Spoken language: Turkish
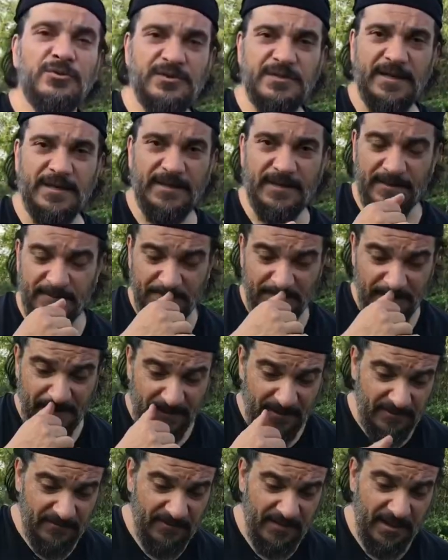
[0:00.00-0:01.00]
yüksek
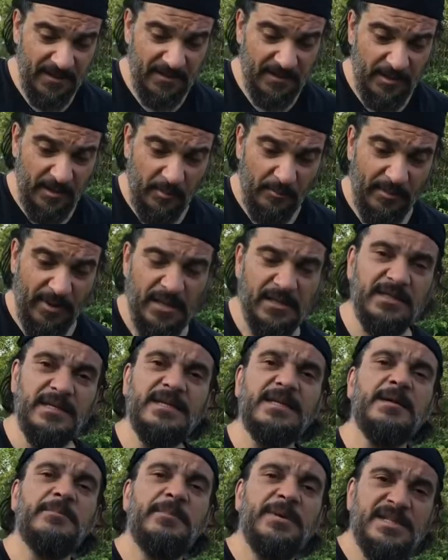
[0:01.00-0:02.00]
ve
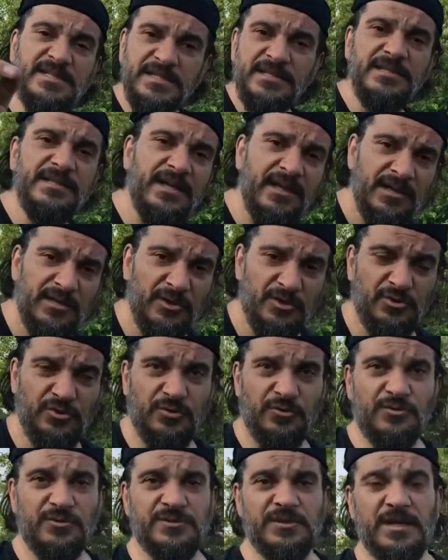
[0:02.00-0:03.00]
baldaki besin değeri de
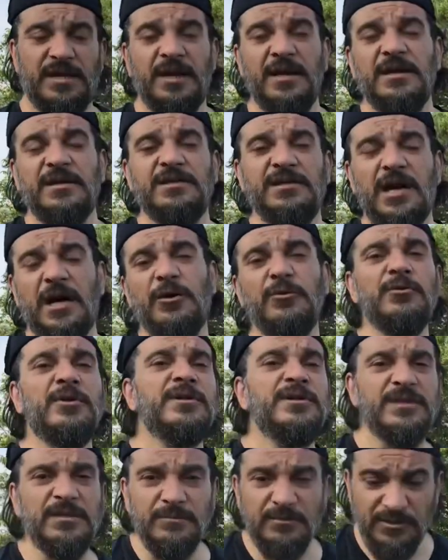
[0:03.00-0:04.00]
çok yüksek. Yavru
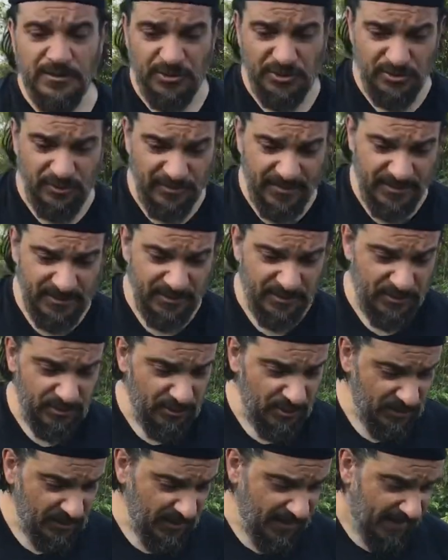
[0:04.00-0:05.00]
atımında çok
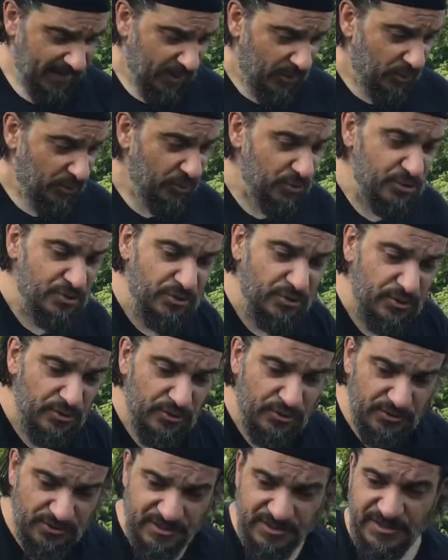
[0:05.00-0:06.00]
etkiliyor. Üç
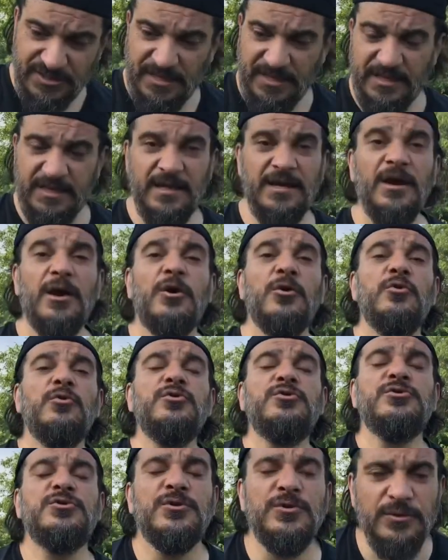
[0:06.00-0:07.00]
gül çiçeği,
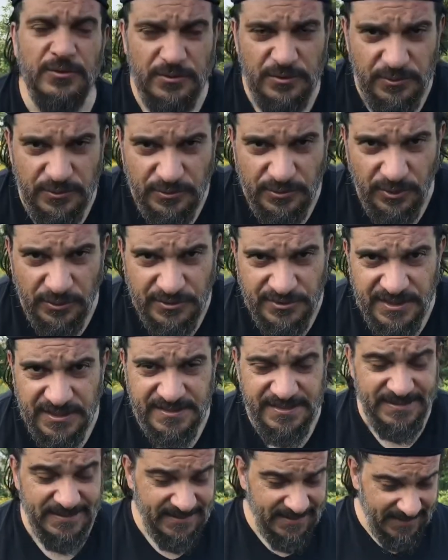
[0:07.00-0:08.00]
üç gül
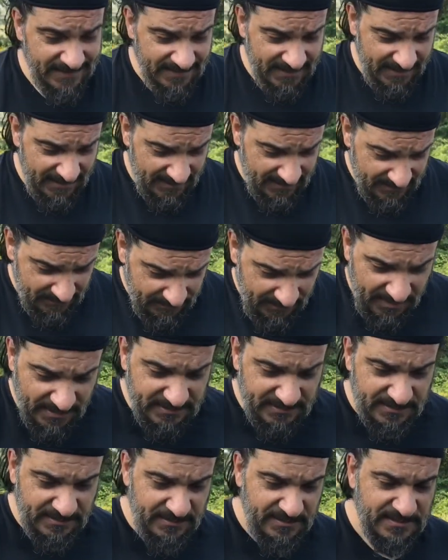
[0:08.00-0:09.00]
yoncası diye de
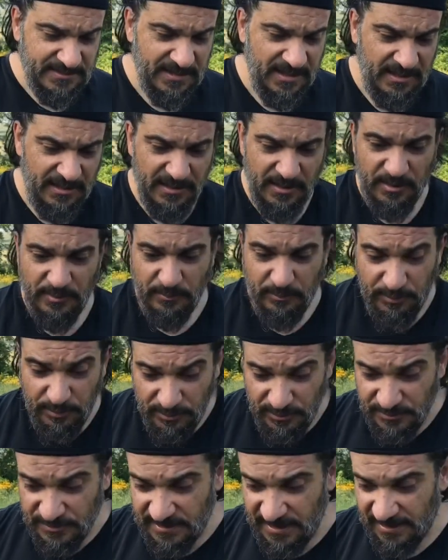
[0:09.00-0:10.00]
baktığınızda
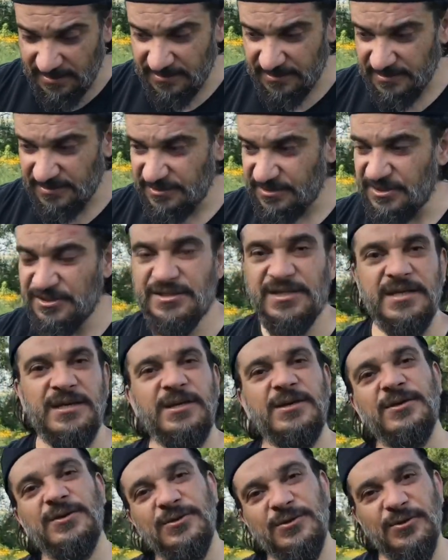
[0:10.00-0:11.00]
bu güzel
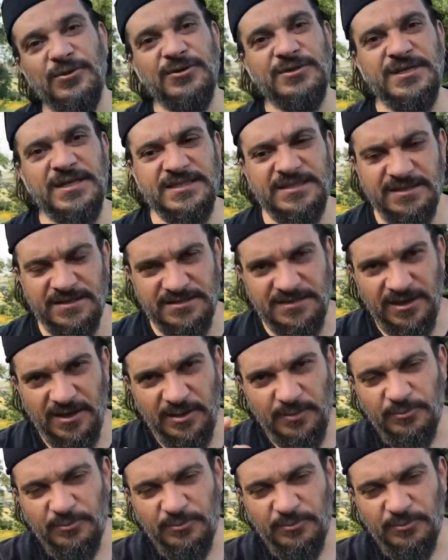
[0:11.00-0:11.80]
çiçeği göreceksiniz.